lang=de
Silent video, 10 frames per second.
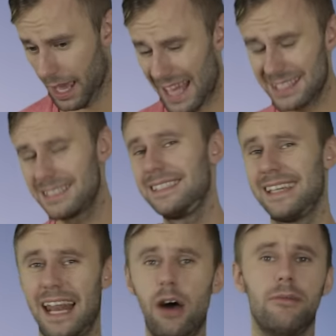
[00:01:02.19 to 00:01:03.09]
es ist
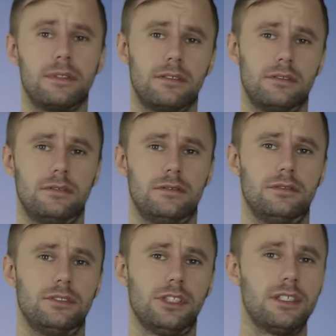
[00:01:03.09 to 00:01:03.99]
nicht erlaubt.
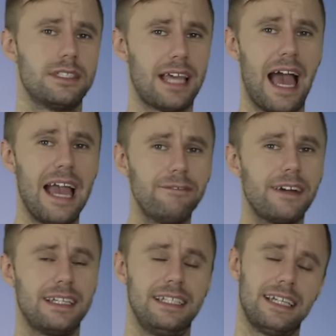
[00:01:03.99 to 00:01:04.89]
So, es ist
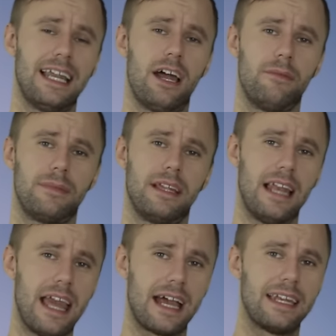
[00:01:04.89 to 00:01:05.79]
einfach nicht erlaubt. Ein
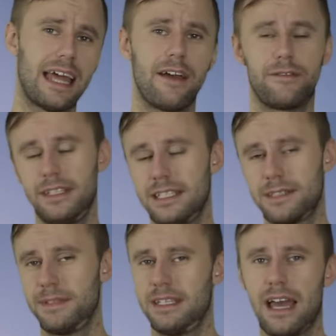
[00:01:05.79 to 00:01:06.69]
Lehrer darf
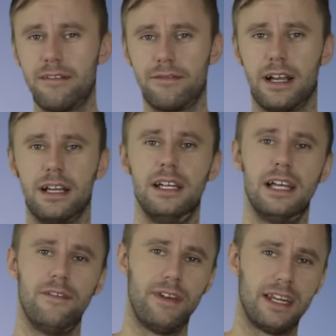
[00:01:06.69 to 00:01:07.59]
nichts mit dir anfangen.
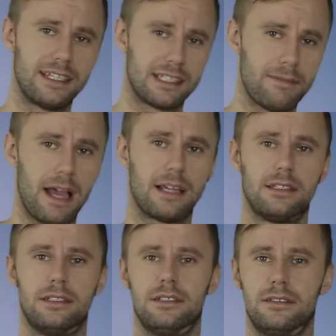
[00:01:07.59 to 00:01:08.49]
Wenn er das macht,
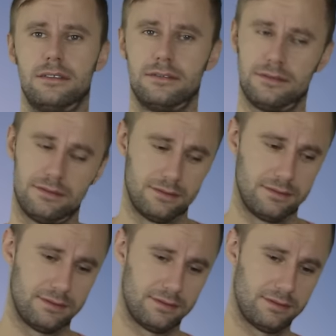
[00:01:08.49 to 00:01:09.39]

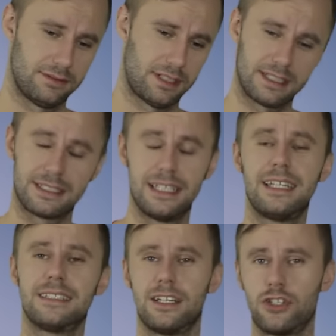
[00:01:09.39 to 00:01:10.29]
dann
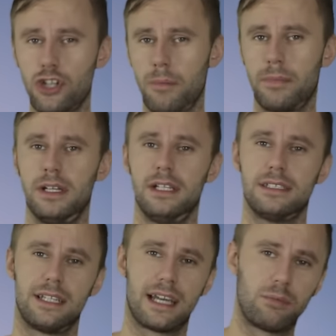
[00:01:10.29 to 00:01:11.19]
riskiert er seinen Job,
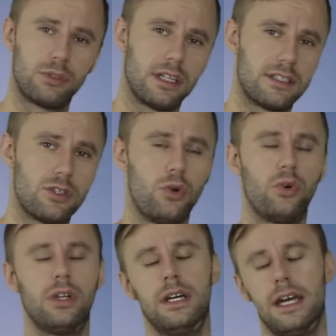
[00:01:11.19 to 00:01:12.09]
seine
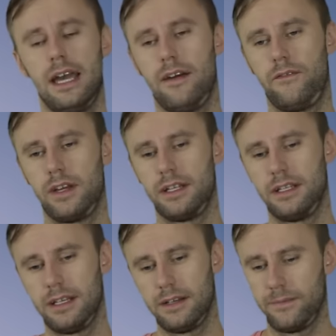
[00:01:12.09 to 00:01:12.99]
Reputation, er,
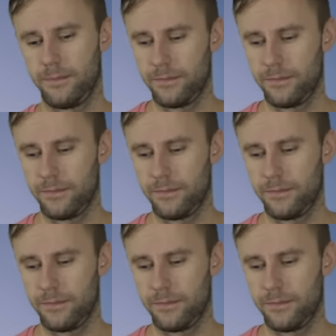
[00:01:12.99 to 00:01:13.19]
er